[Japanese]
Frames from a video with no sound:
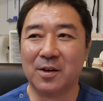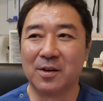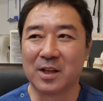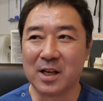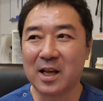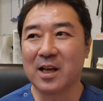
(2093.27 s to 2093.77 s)

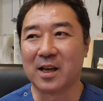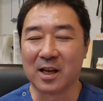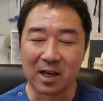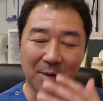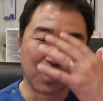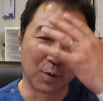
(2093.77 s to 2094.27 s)
でね、
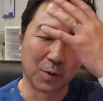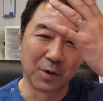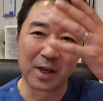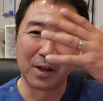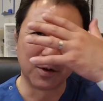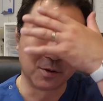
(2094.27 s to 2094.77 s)
えー、もうこ
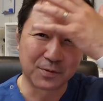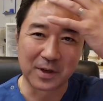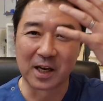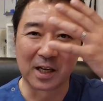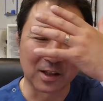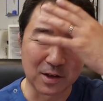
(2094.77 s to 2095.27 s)
の辺の不
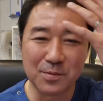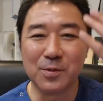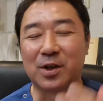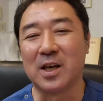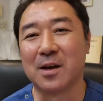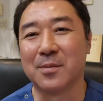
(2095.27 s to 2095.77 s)
快感というの
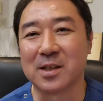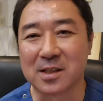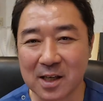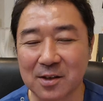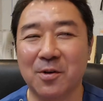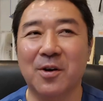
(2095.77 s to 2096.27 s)
も消えま
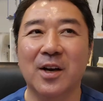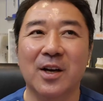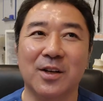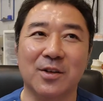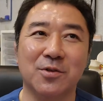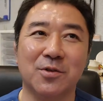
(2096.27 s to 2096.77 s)
したと
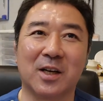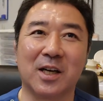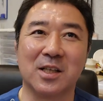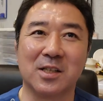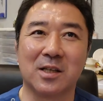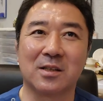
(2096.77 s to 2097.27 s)
いうような
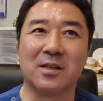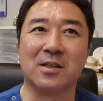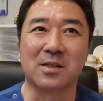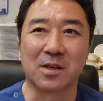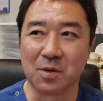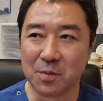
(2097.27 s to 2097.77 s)
感じだったん
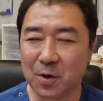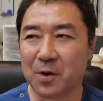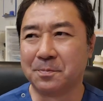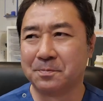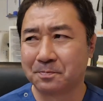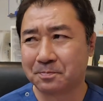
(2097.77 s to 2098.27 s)
ですけど
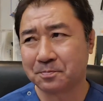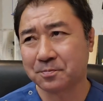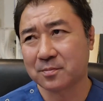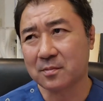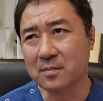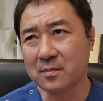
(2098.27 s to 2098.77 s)
も、
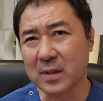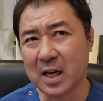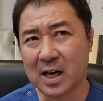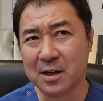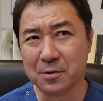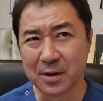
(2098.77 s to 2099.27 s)

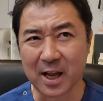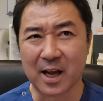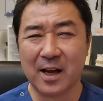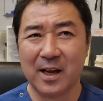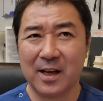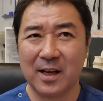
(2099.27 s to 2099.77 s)
あの
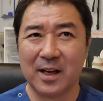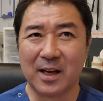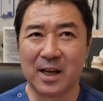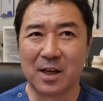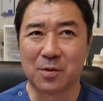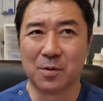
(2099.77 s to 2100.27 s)
ね、
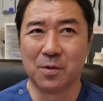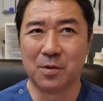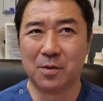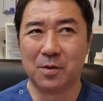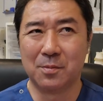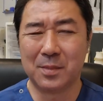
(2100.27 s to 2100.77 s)
えっ
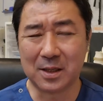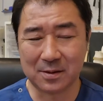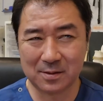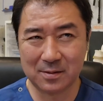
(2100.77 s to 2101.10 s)
と、まあ、